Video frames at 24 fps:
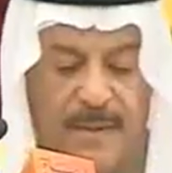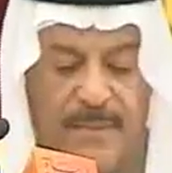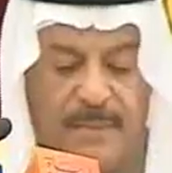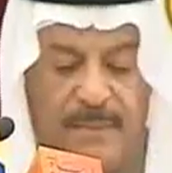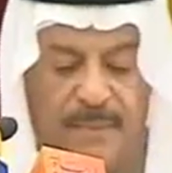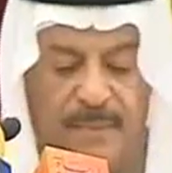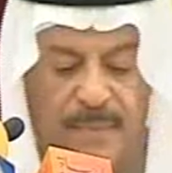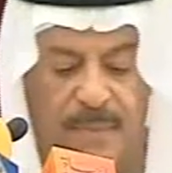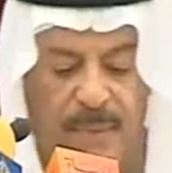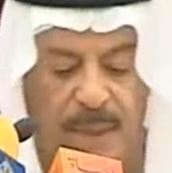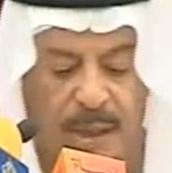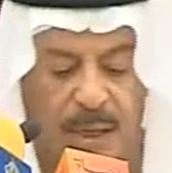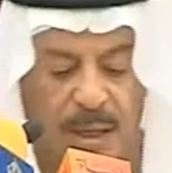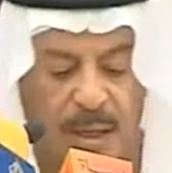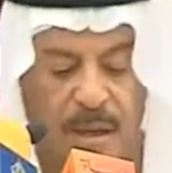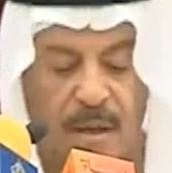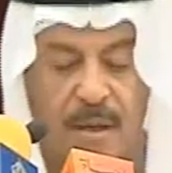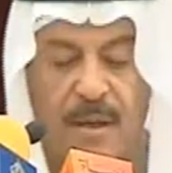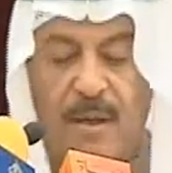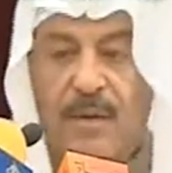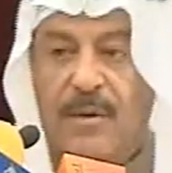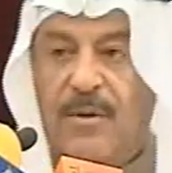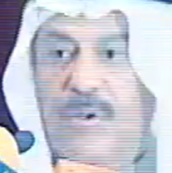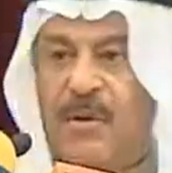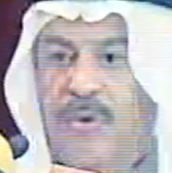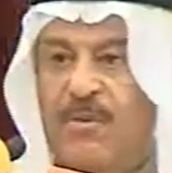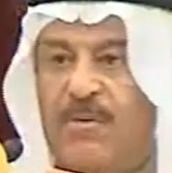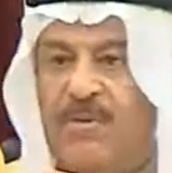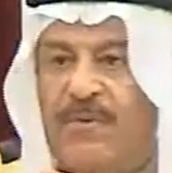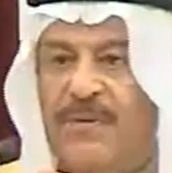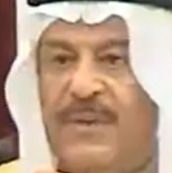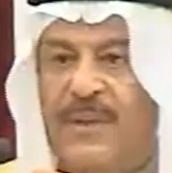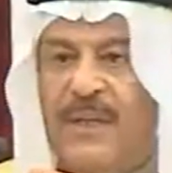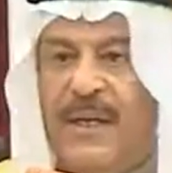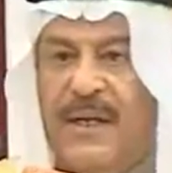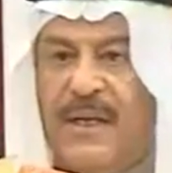علي بن صالح
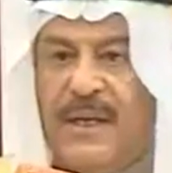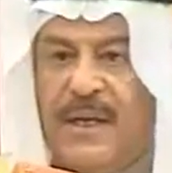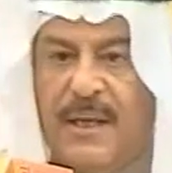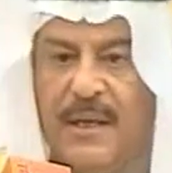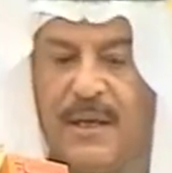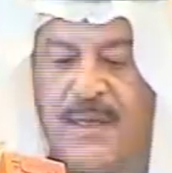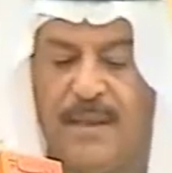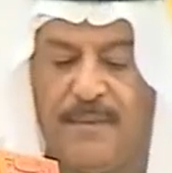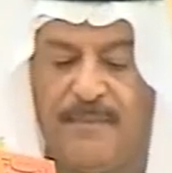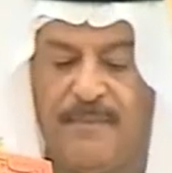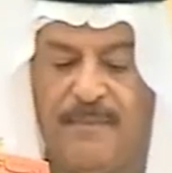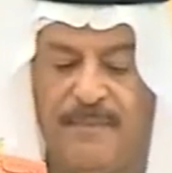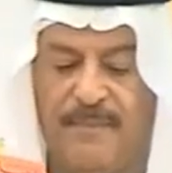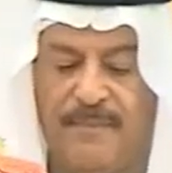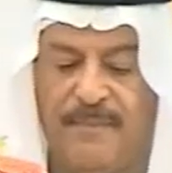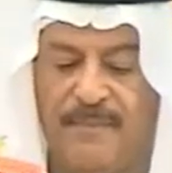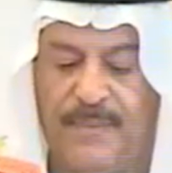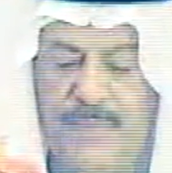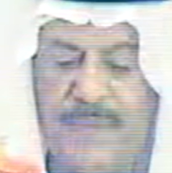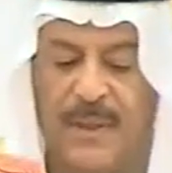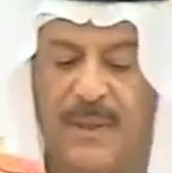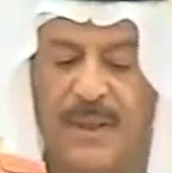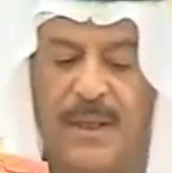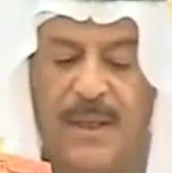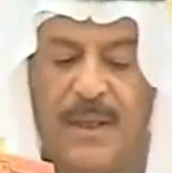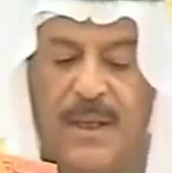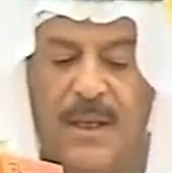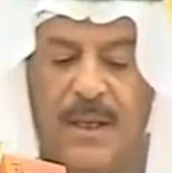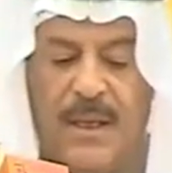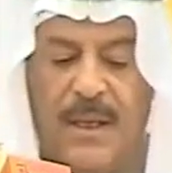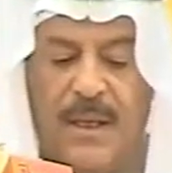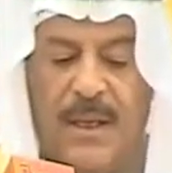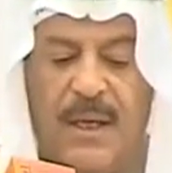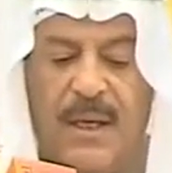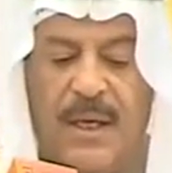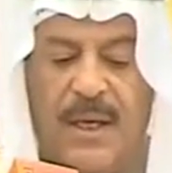الصالح رئيس مجلس الشورى
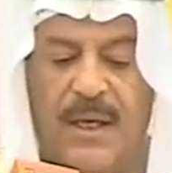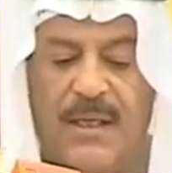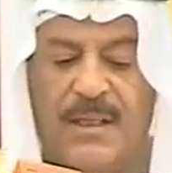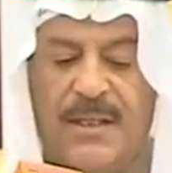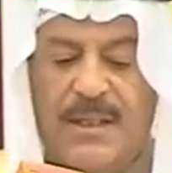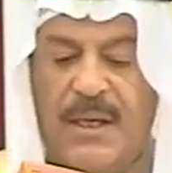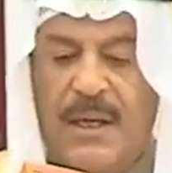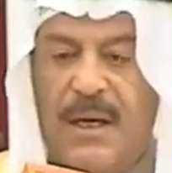كلمة